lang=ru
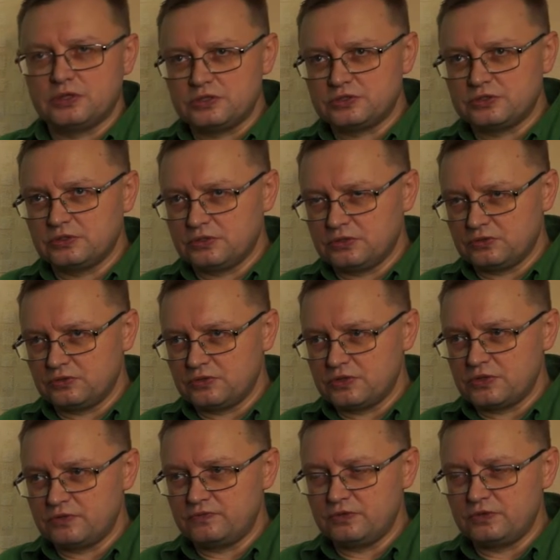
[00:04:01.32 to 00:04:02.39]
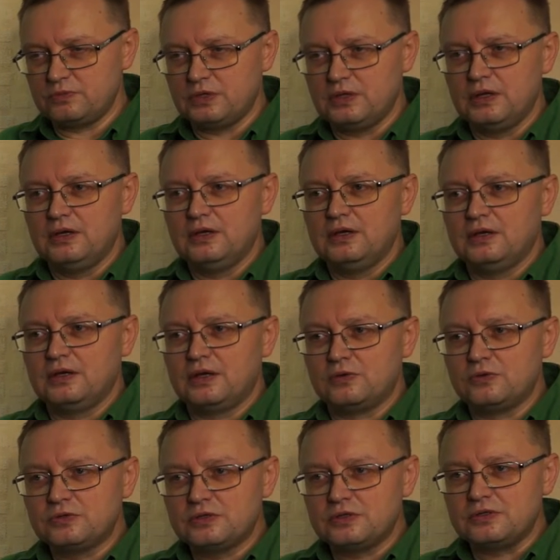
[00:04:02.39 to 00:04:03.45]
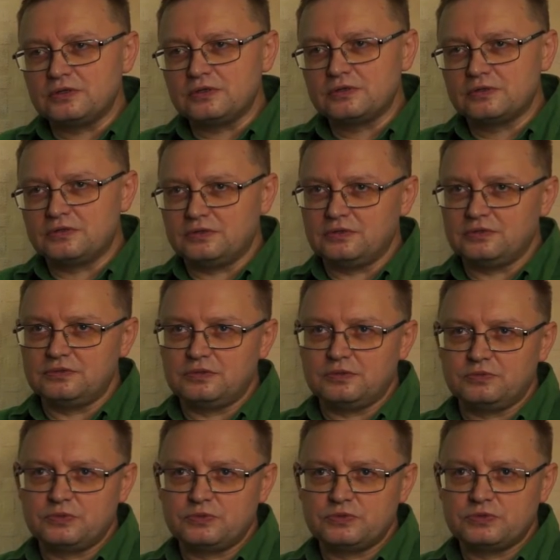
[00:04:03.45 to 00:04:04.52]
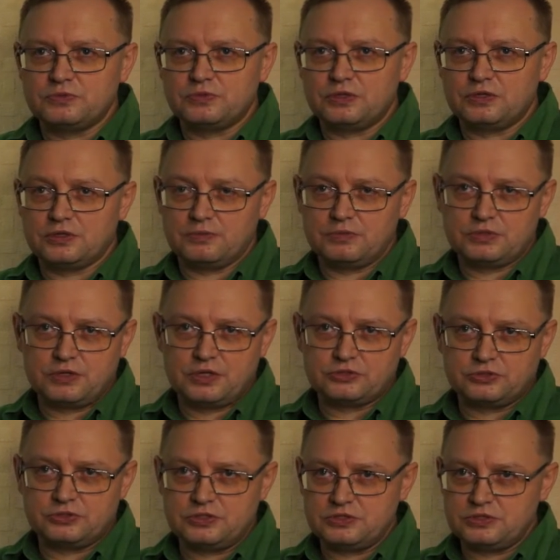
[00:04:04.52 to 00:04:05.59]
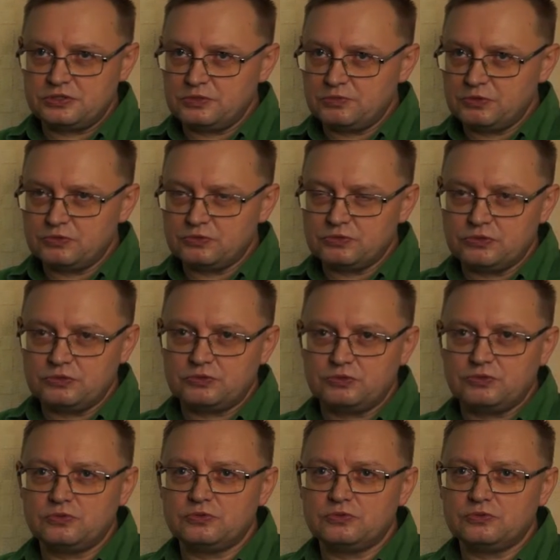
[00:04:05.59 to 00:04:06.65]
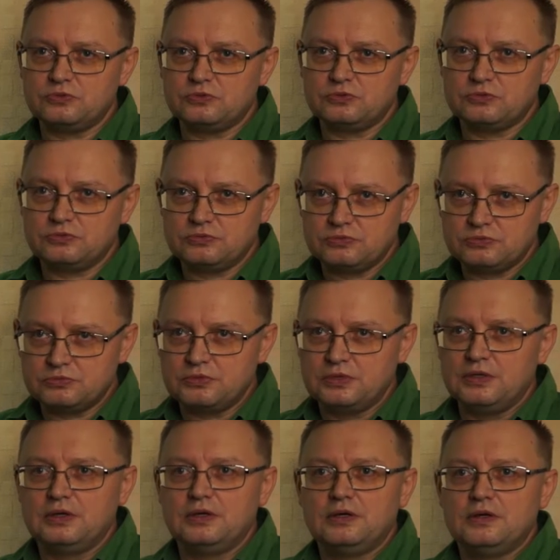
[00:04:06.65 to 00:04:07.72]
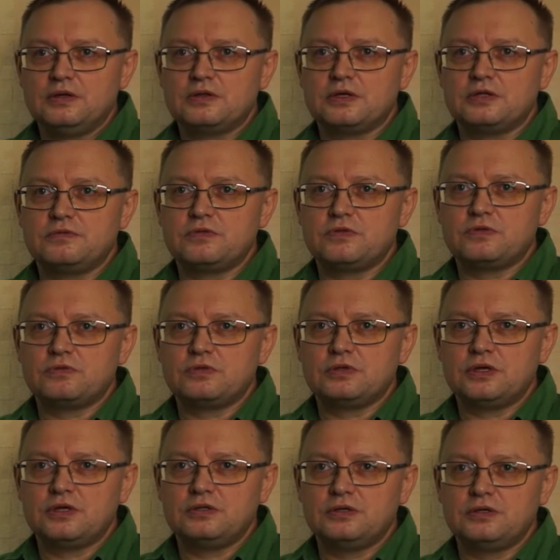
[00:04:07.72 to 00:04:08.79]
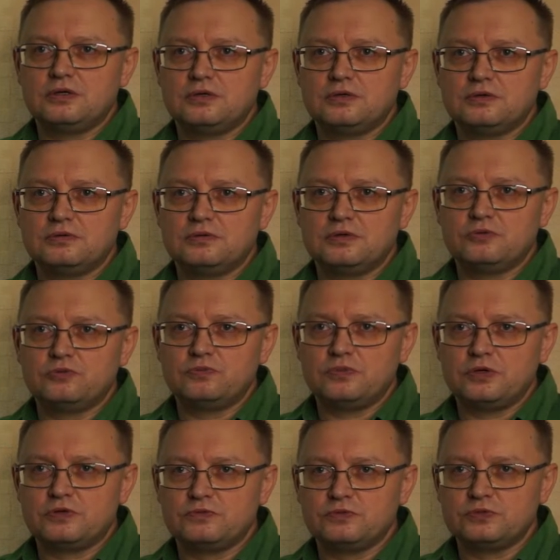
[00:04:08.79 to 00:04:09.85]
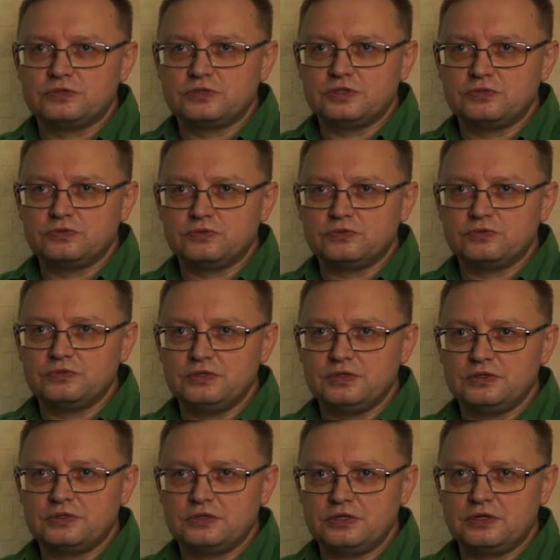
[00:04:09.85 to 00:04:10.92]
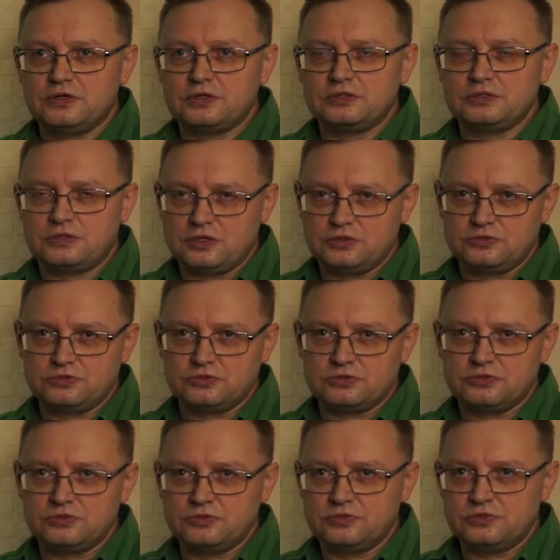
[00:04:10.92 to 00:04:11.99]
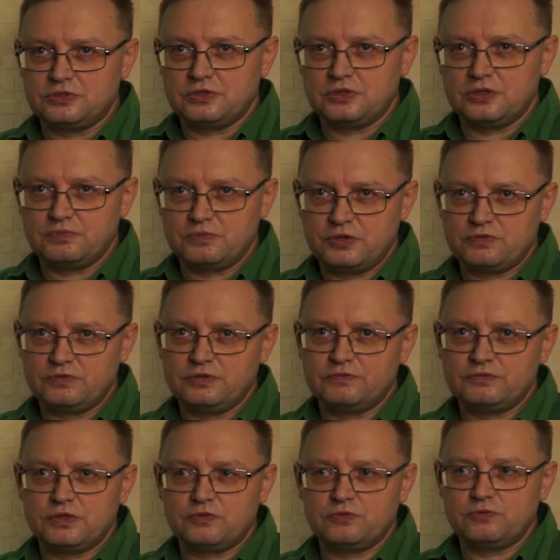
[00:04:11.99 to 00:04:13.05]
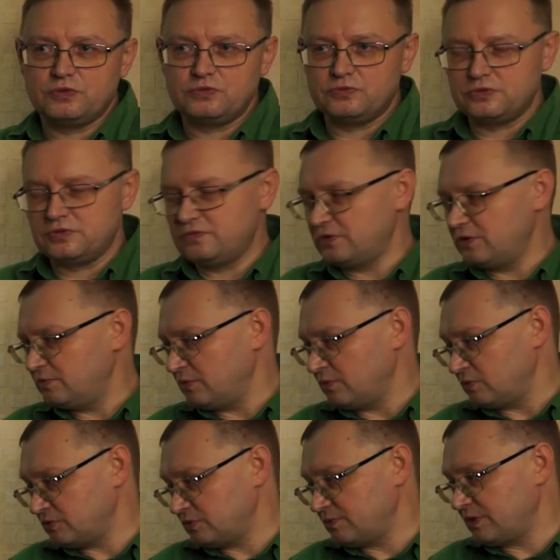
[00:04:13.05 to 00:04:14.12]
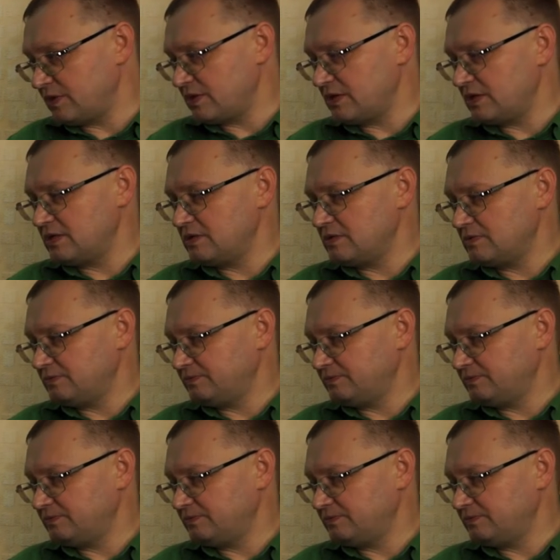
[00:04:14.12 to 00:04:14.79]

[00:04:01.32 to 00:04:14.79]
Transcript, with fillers: конечно, кино. Если фильм короткий, э, там, допустим, короткометражный, 10-минутный, то Соответственно, надо эту первую сцену делать яркой сразу же. То есть на первой, на второй минуте фильма может происходить.